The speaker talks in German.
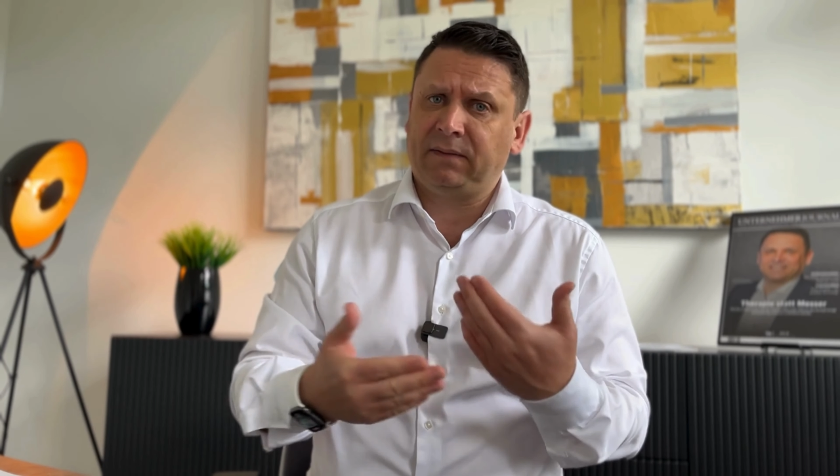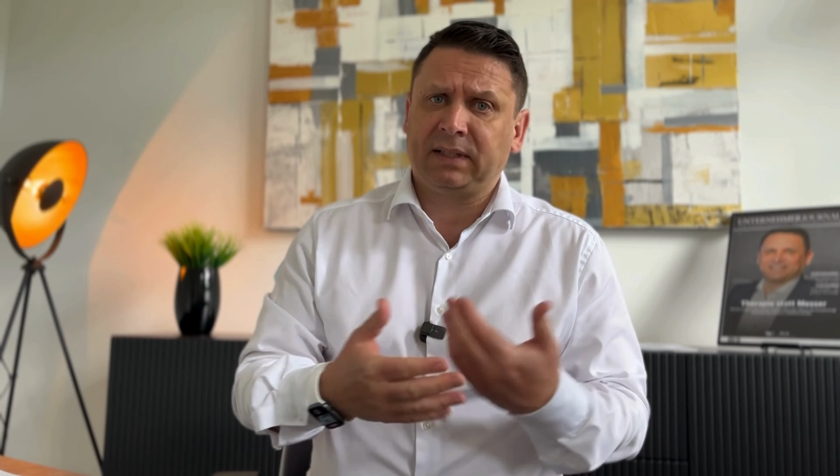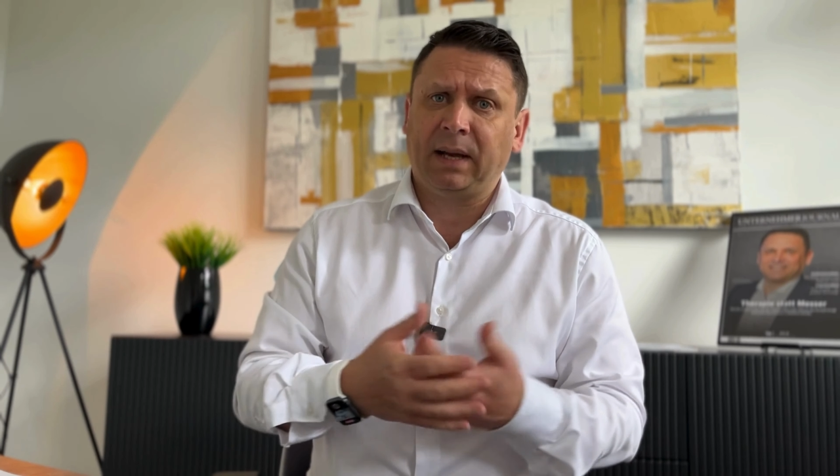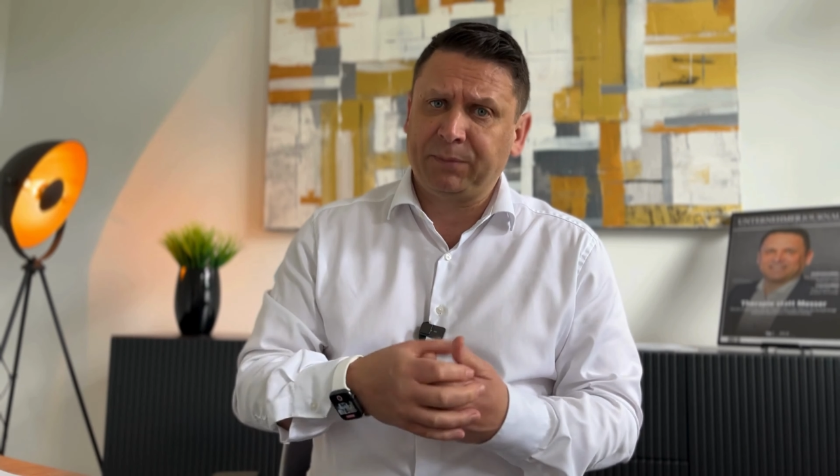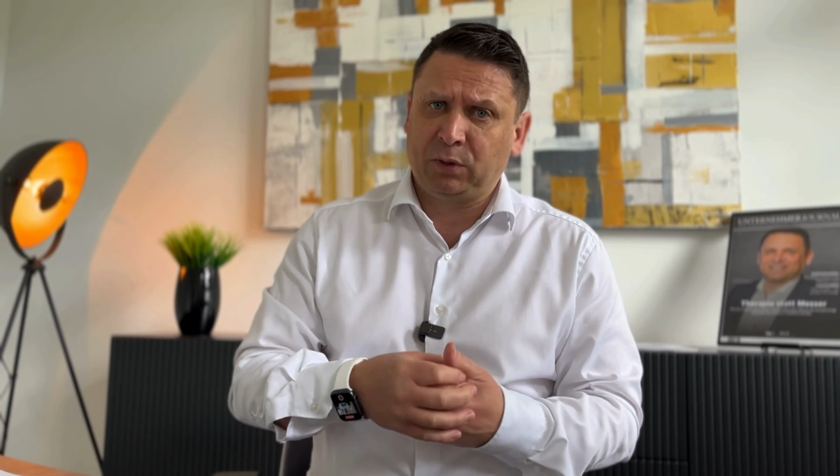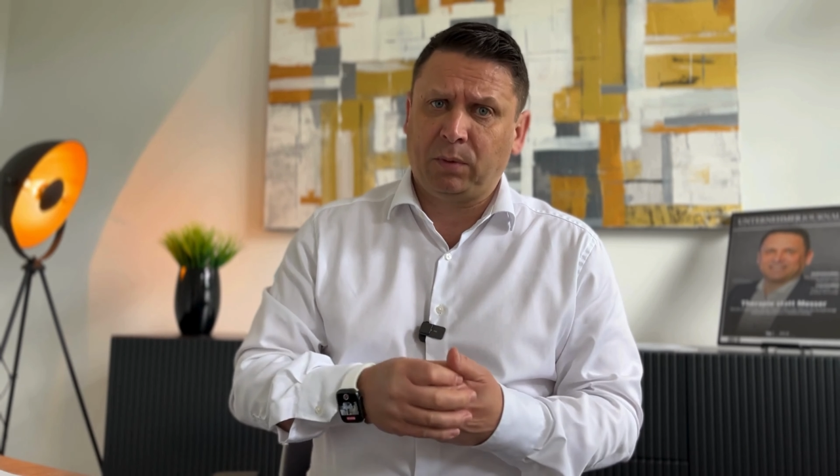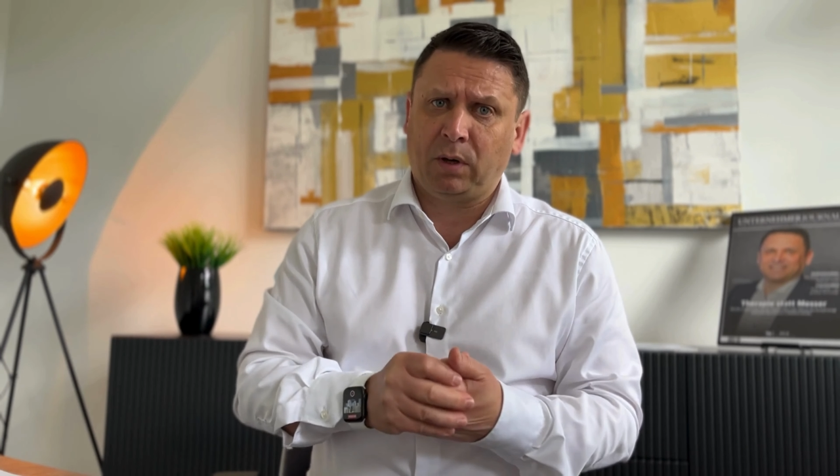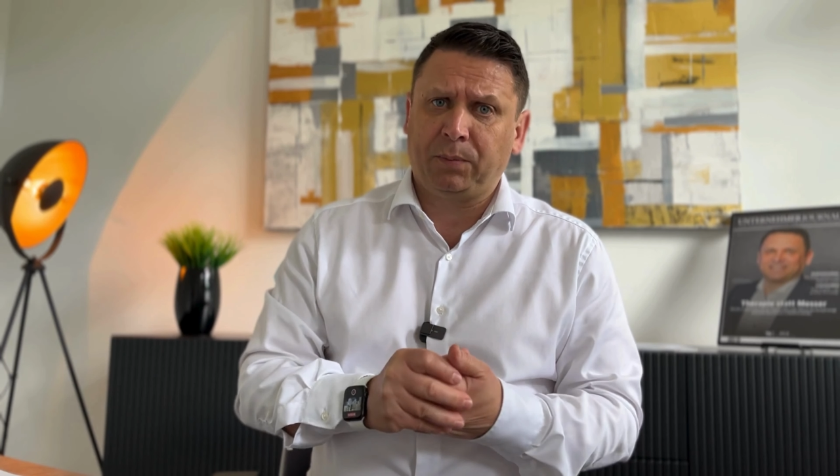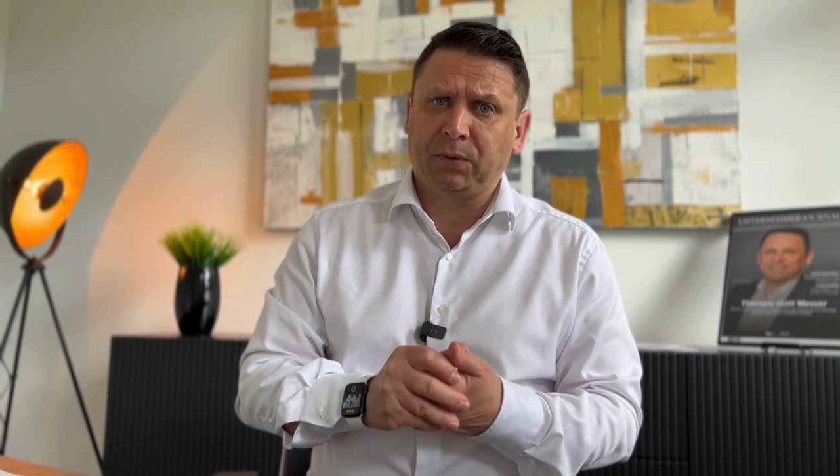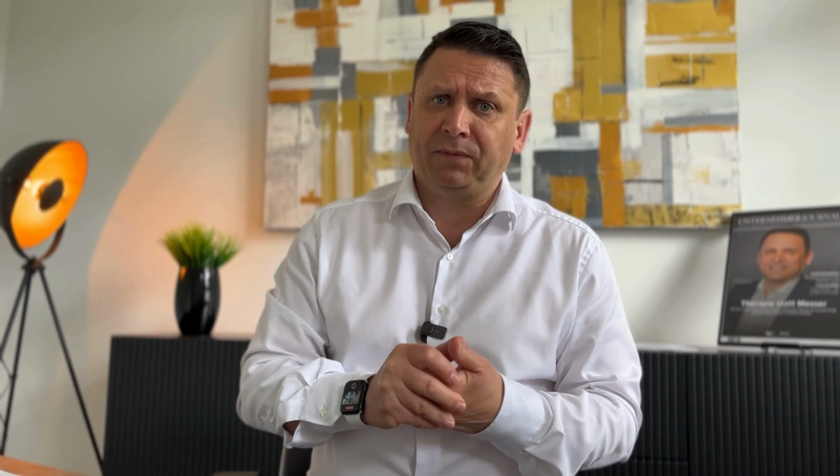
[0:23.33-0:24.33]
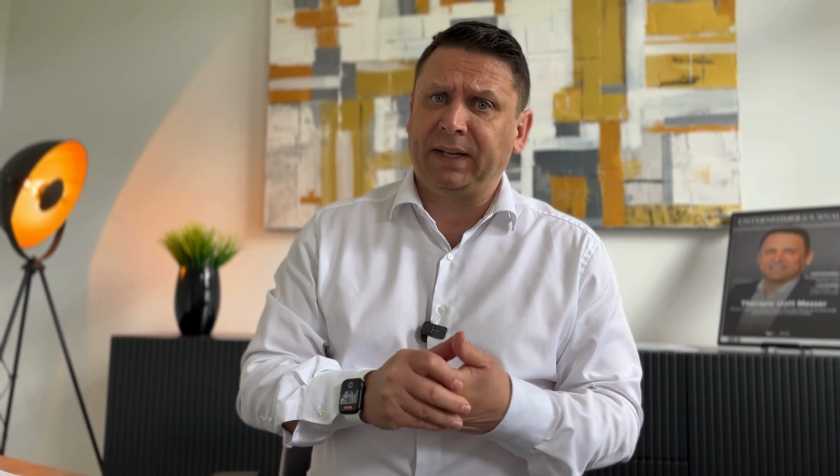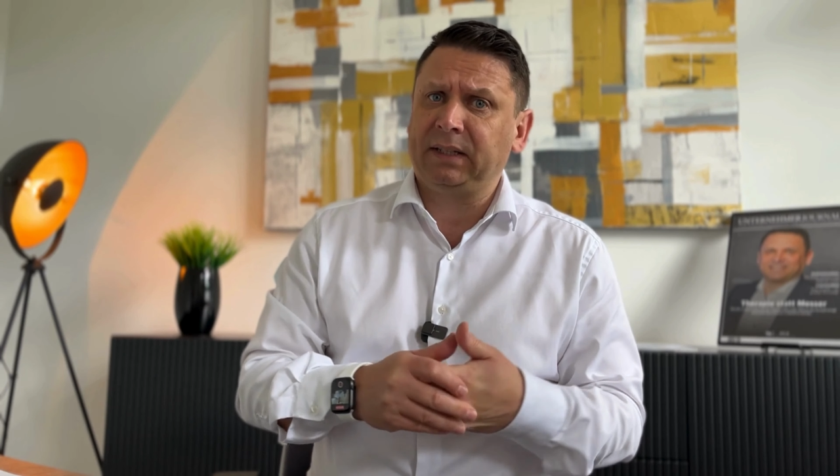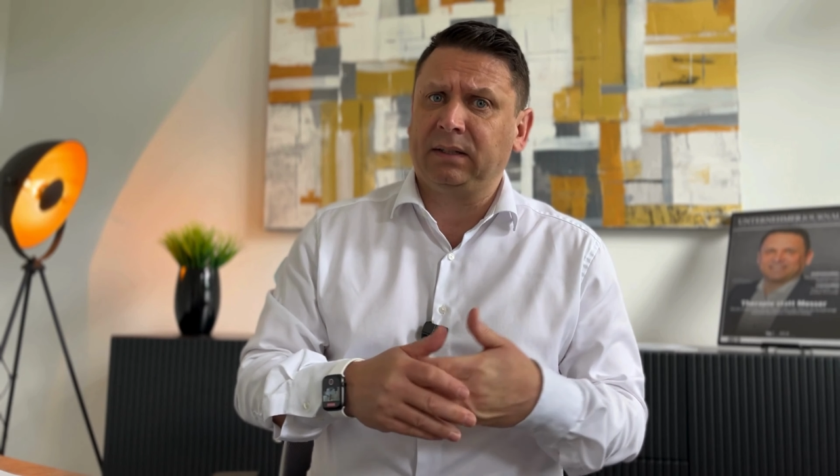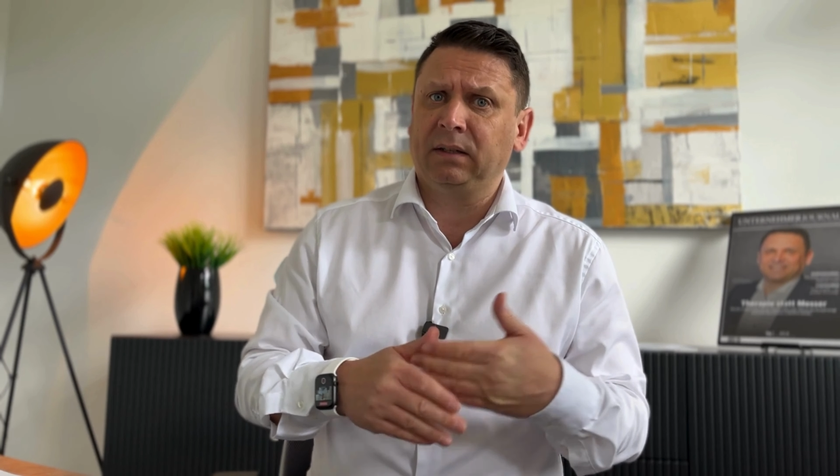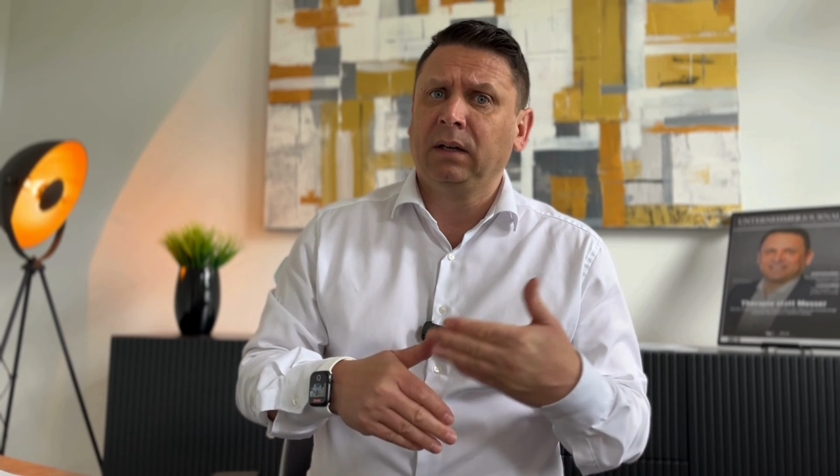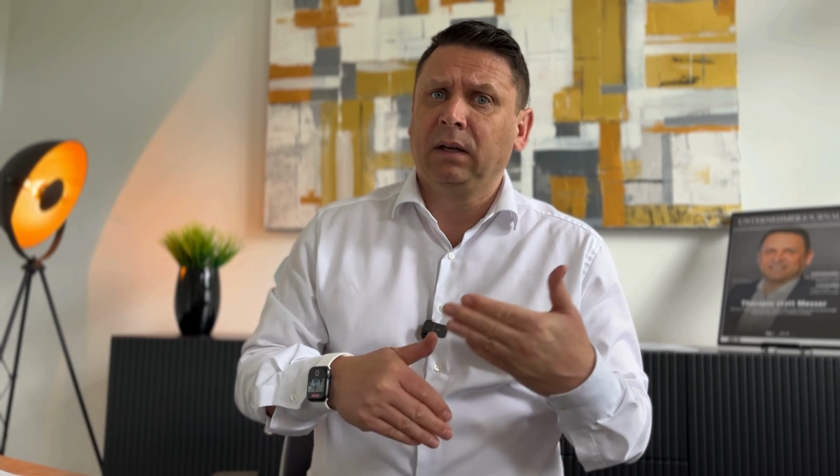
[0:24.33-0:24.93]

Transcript: was haben Sie überhaupt und welche